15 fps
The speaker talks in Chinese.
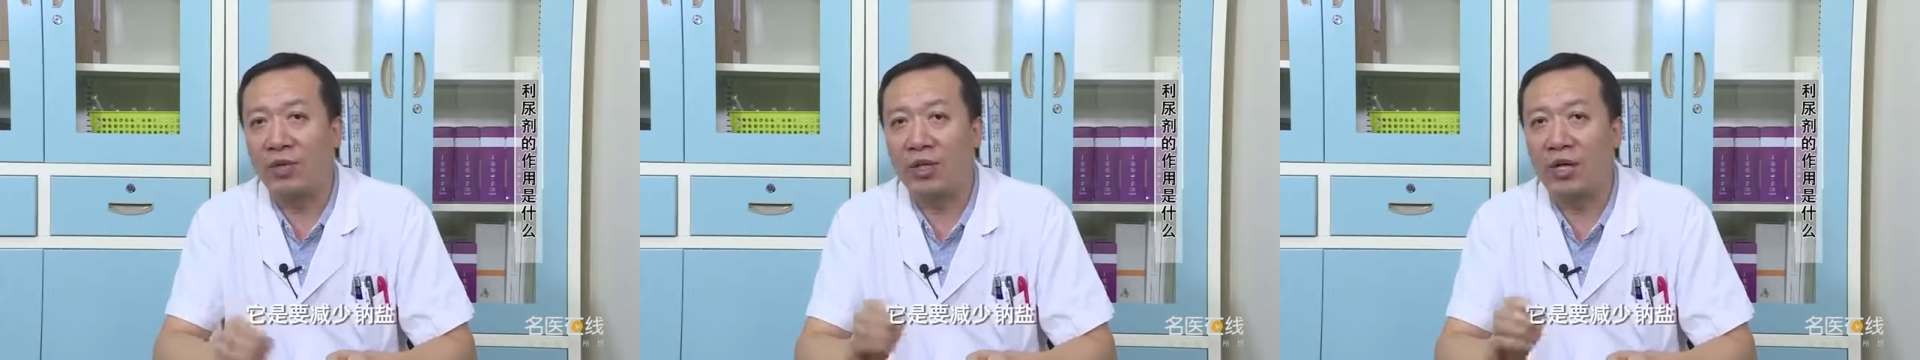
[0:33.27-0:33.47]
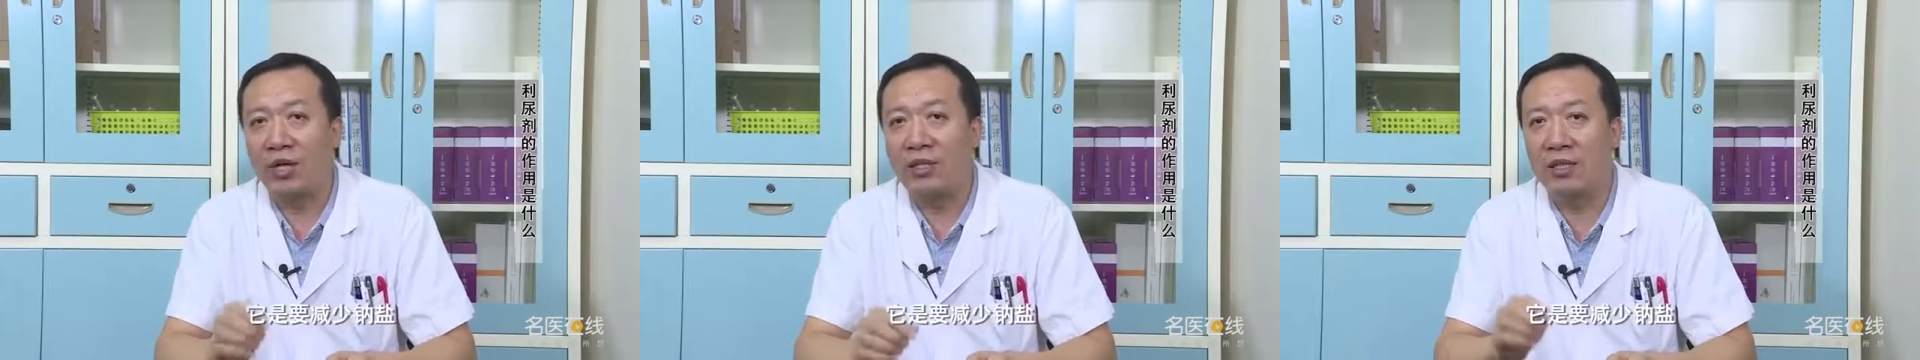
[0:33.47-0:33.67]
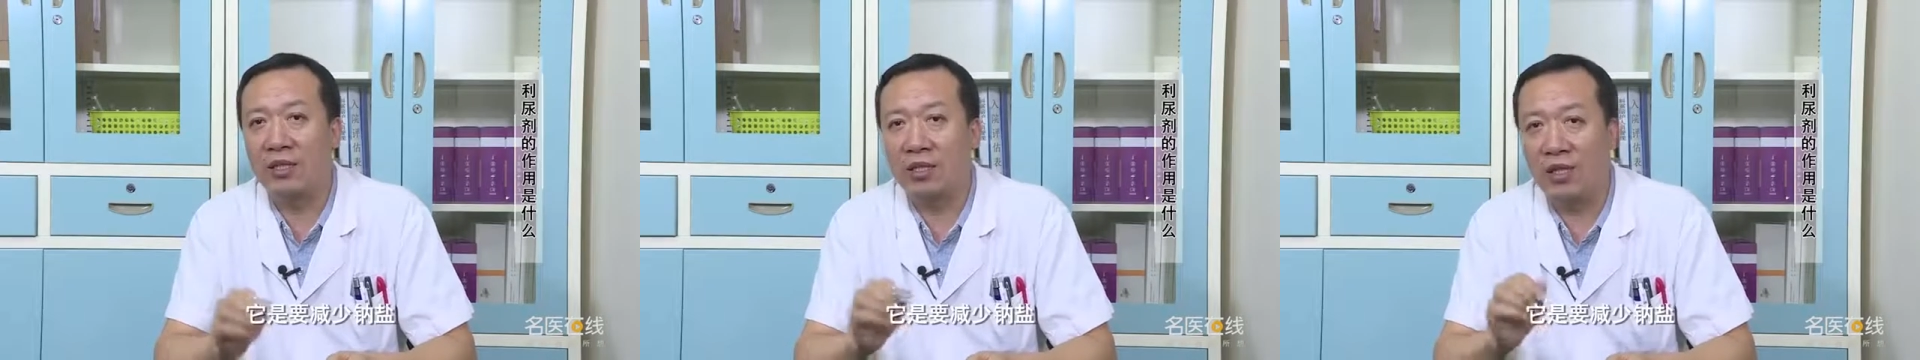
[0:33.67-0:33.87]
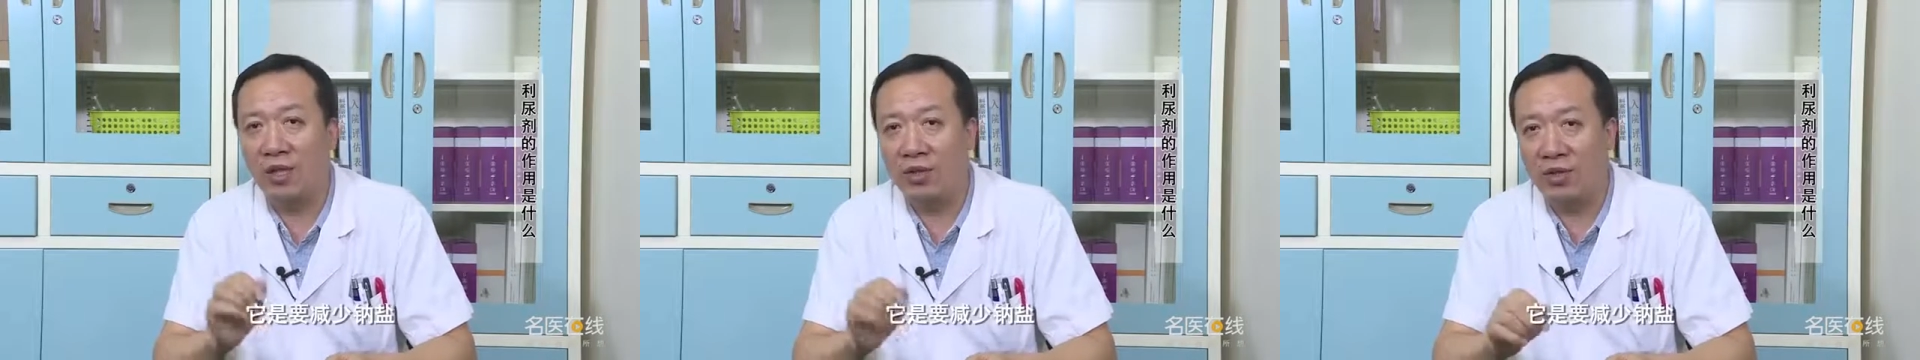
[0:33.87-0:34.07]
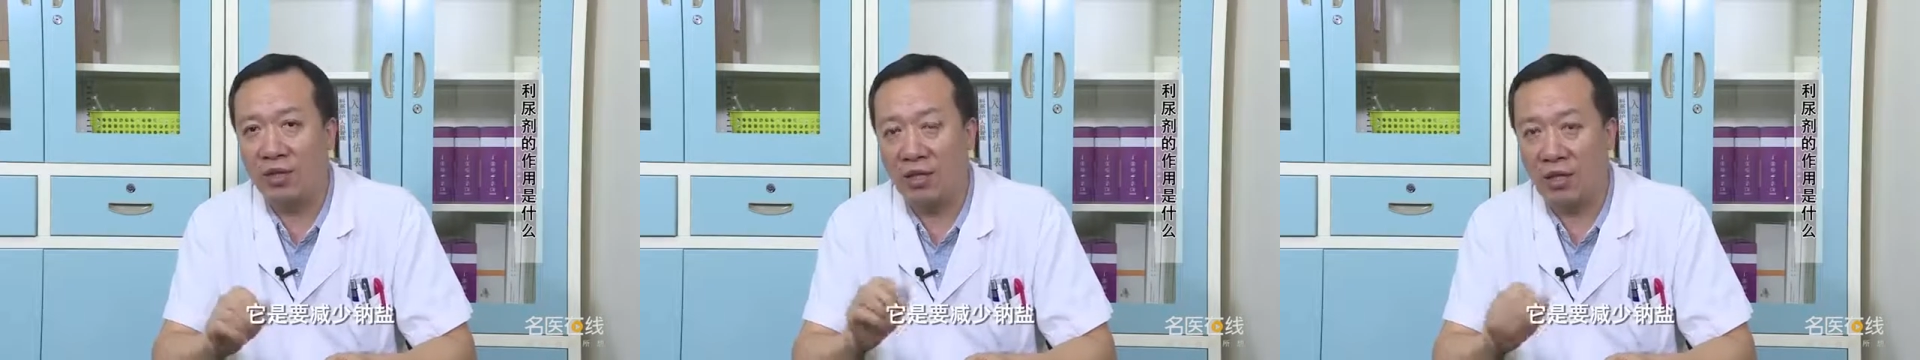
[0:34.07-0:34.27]
它是要
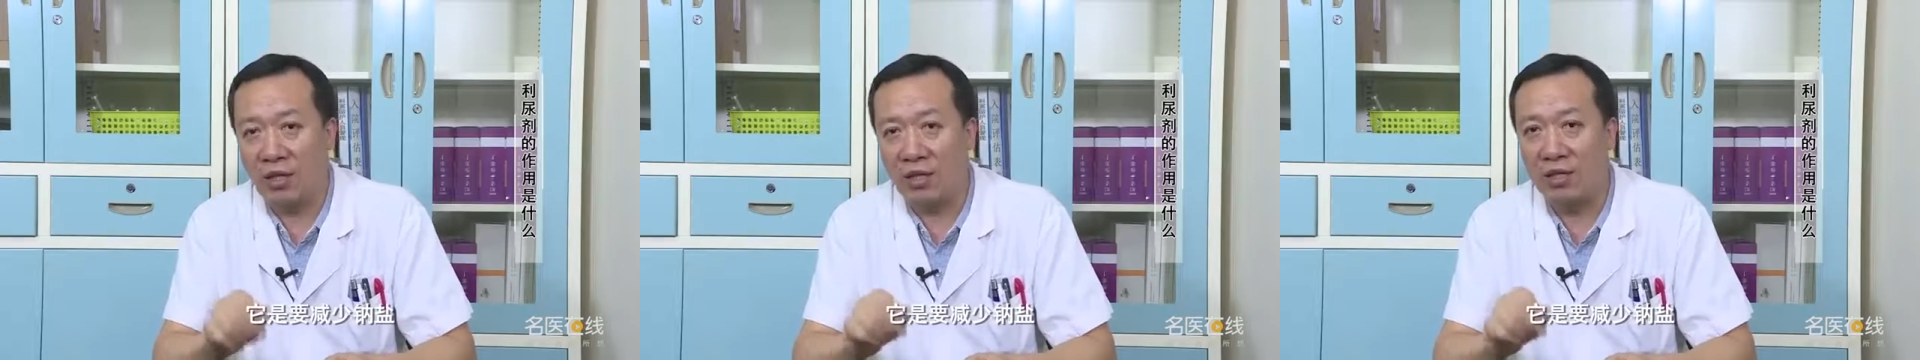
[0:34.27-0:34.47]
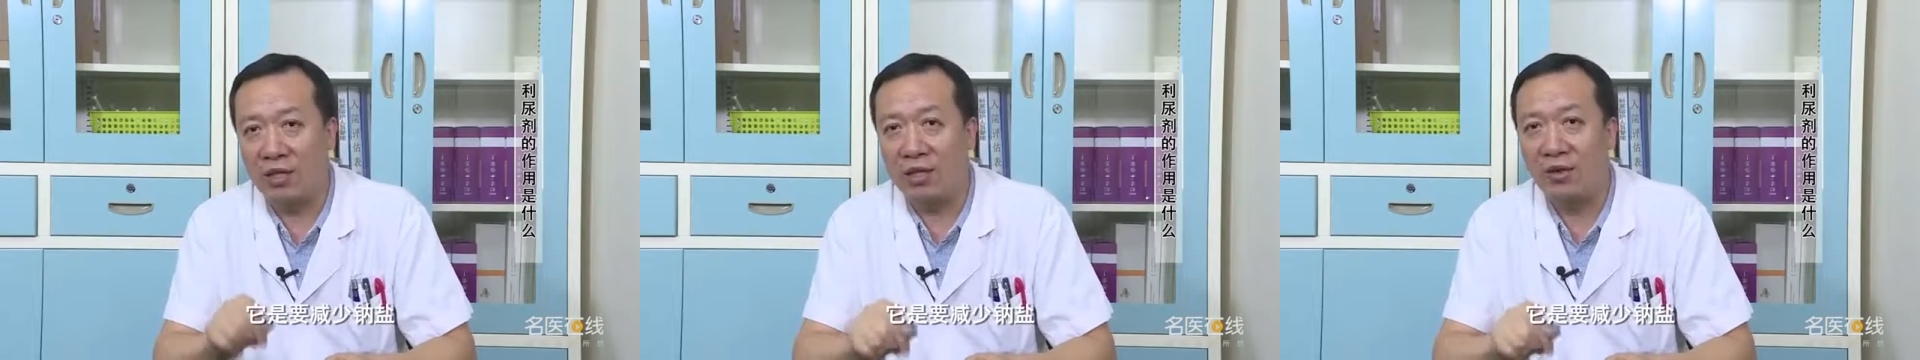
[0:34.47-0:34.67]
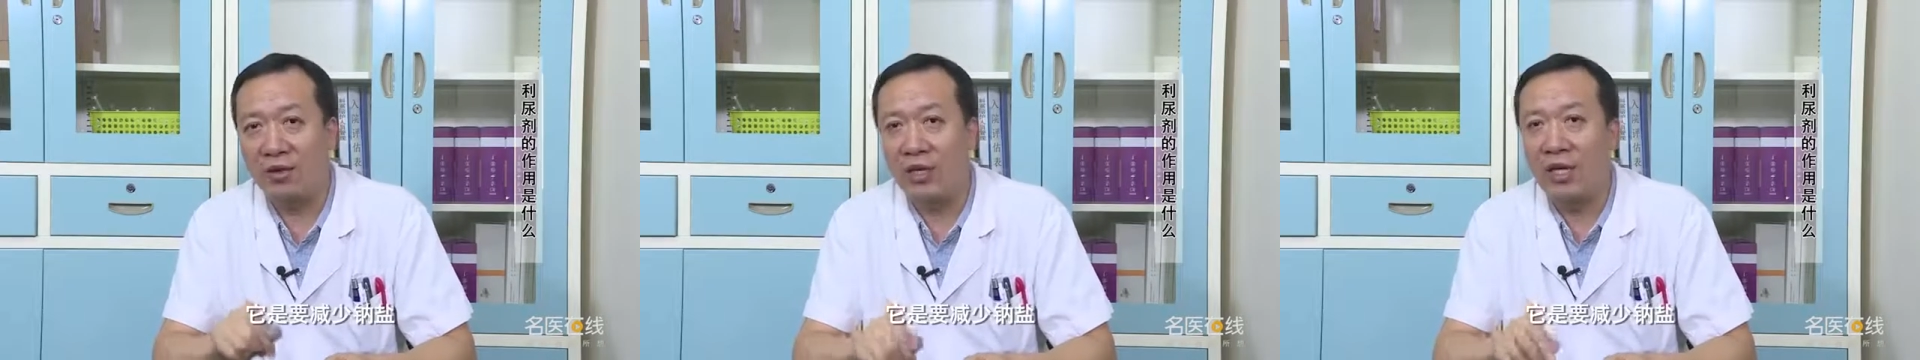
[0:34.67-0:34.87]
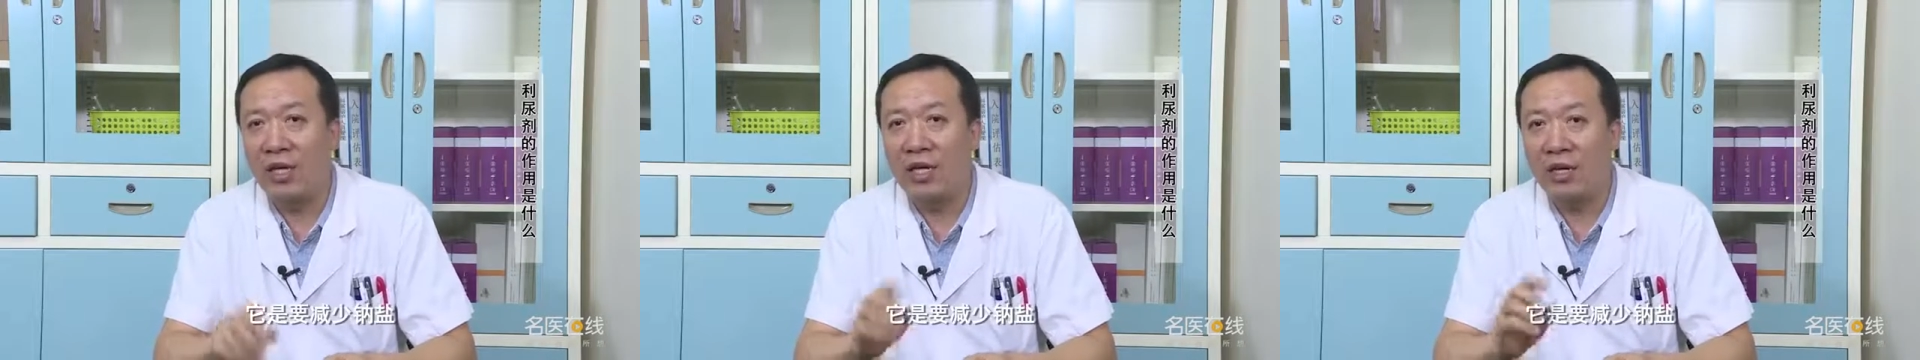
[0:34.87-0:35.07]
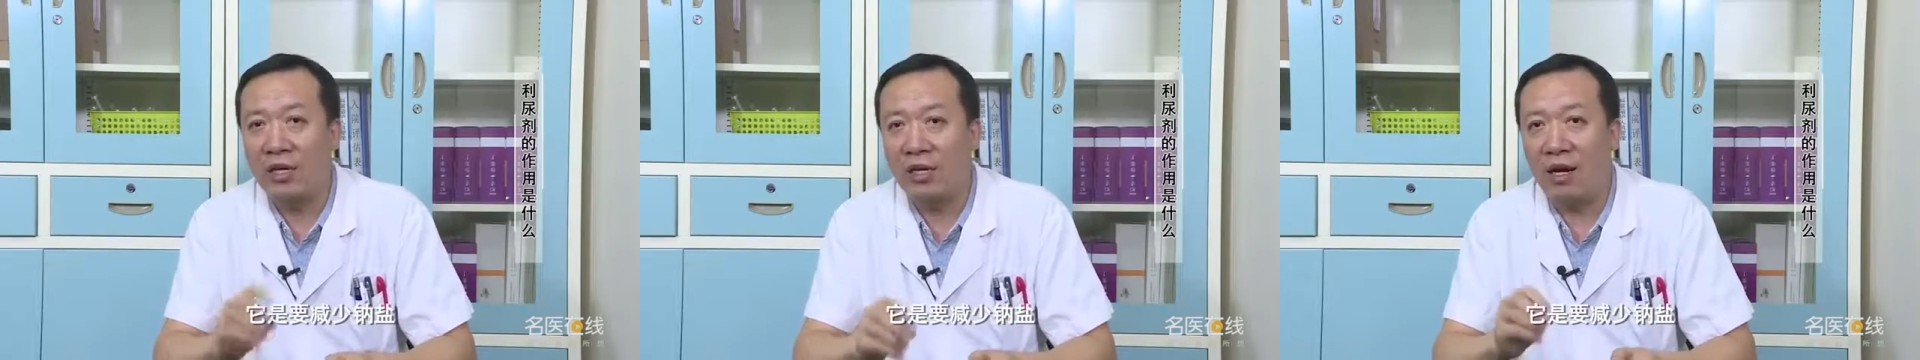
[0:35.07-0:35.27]
减少
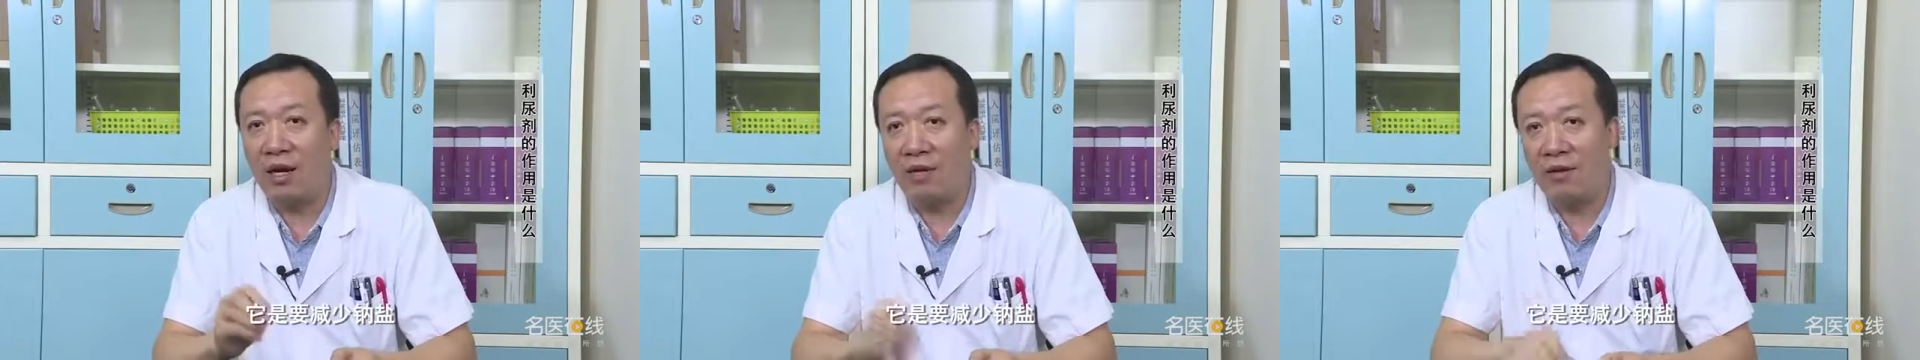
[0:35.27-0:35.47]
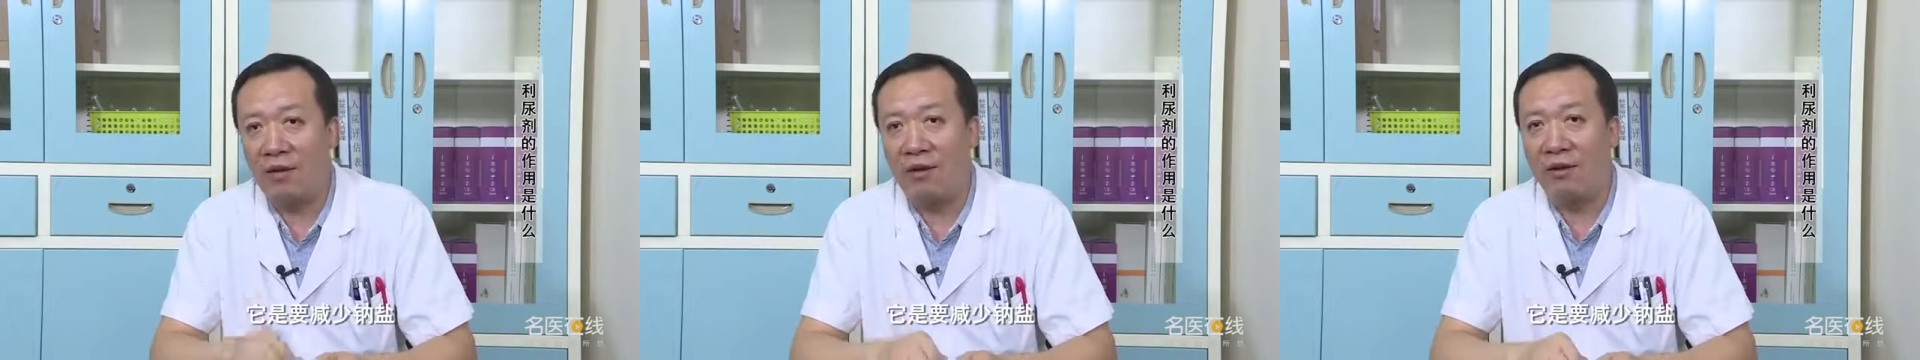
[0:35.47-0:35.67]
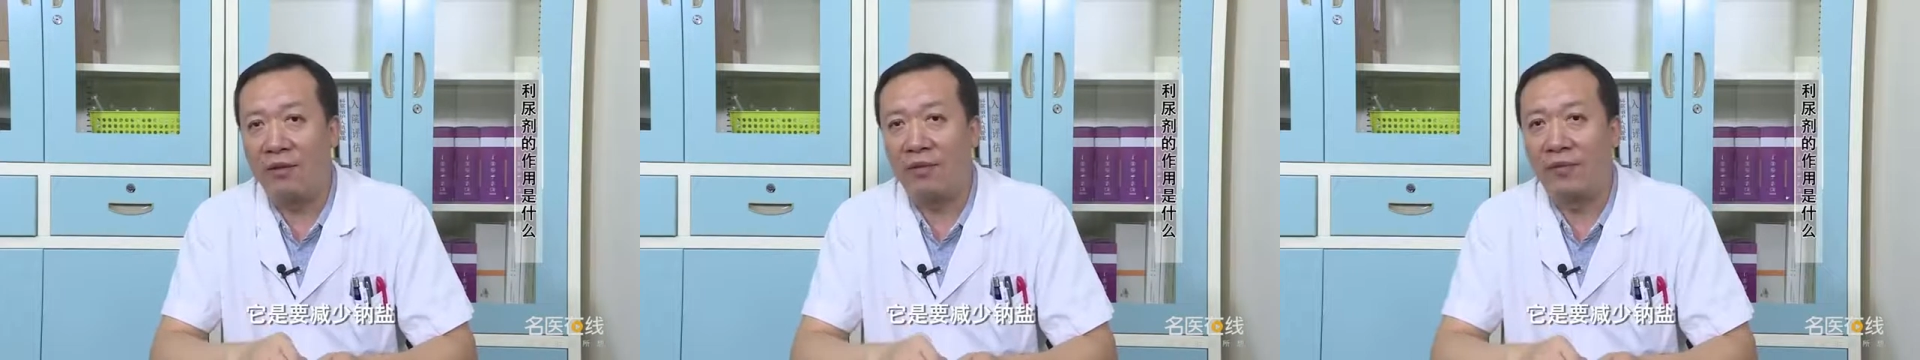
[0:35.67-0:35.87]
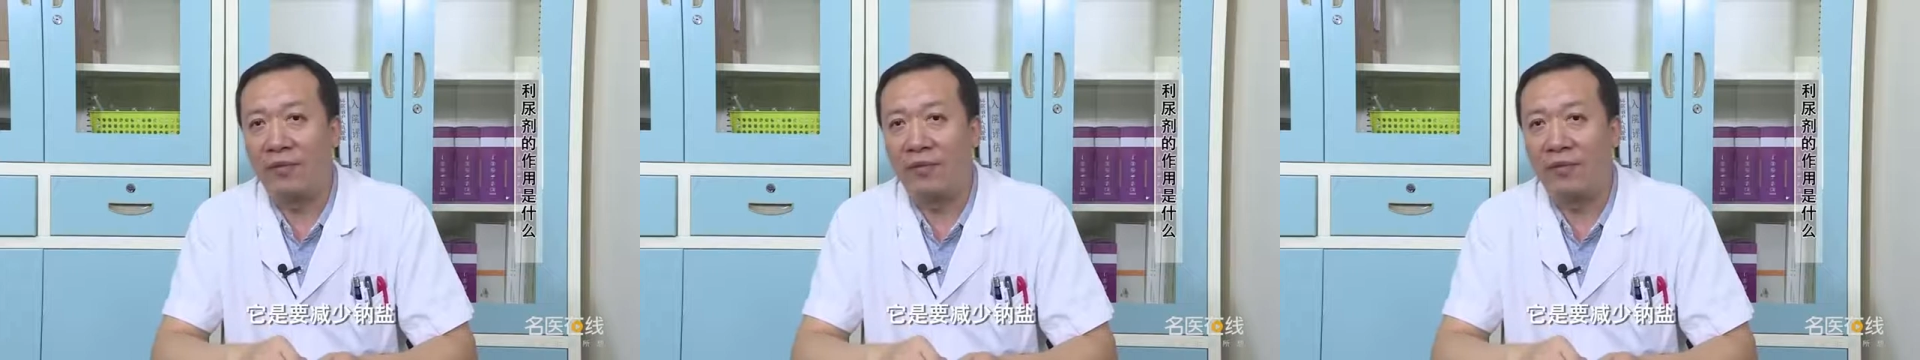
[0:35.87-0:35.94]
钠盐。